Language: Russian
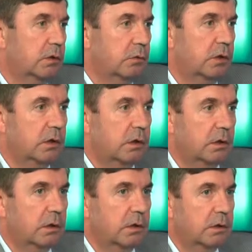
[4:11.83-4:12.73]

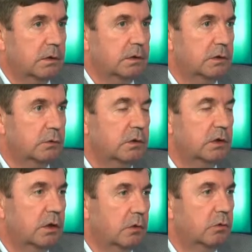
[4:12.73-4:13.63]
которая
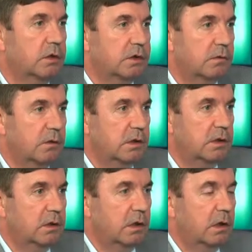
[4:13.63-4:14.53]
сегодня находится в
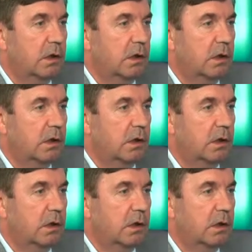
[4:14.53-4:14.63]
ведении